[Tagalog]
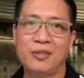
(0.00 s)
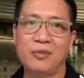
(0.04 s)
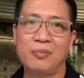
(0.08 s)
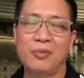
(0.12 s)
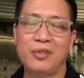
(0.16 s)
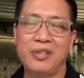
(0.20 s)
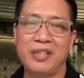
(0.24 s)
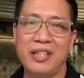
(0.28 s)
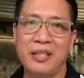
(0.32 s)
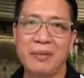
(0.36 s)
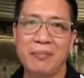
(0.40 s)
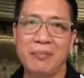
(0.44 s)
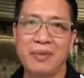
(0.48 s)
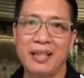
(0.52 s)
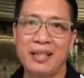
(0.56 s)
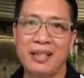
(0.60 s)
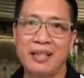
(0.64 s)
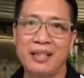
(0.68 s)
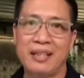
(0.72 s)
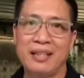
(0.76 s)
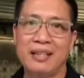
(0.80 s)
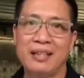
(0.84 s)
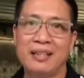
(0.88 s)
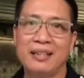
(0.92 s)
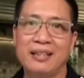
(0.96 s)
Good morning man.
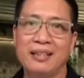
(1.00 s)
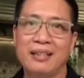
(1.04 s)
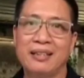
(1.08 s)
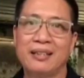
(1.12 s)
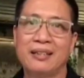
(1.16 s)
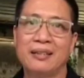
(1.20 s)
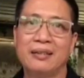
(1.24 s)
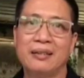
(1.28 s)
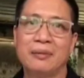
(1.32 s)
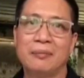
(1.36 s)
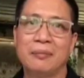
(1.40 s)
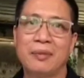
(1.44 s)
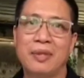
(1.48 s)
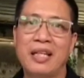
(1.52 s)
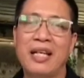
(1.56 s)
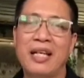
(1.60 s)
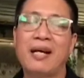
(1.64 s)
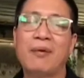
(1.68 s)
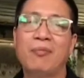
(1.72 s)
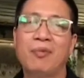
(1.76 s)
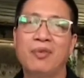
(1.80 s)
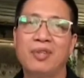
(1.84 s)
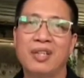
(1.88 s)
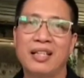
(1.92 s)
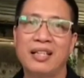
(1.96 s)
Kag
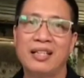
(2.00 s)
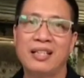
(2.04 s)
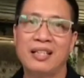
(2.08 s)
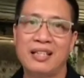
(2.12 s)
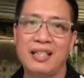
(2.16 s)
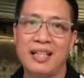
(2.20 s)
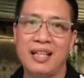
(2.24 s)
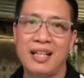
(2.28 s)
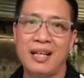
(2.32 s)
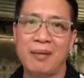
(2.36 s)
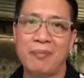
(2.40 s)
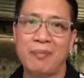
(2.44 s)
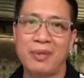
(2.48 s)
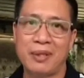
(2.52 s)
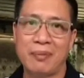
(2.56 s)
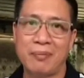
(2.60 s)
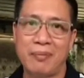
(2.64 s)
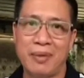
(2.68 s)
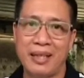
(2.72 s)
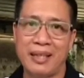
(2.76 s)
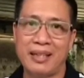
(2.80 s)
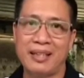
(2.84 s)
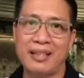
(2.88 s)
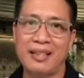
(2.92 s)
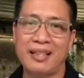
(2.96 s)
madamo gid nga salamat
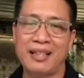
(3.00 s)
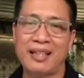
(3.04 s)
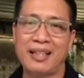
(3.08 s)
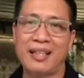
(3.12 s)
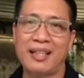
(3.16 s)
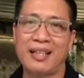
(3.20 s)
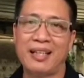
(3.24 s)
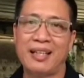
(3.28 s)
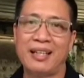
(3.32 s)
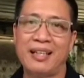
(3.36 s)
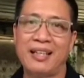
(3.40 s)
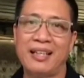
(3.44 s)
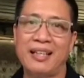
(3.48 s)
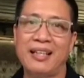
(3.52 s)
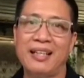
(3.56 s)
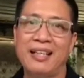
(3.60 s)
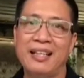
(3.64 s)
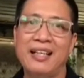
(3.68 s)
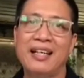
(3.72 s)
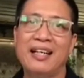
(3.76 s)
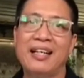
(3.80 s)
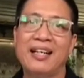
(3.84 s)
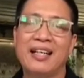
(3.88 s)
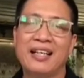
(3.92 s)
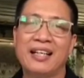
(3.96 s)
man kay
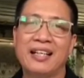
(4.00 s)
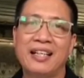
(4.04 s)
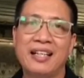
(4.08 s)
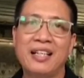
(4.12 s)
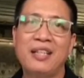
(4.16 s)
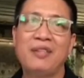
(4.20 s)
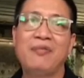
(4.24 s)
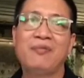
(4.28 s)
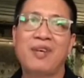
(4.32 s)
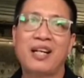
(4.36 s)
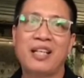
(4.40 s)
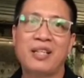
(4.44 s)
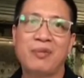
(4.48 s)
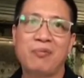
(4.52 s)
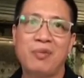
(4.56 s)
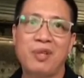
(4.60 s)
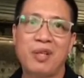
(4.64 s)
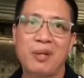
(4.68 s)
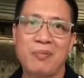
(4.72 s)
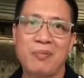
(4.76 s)
gin-invite mo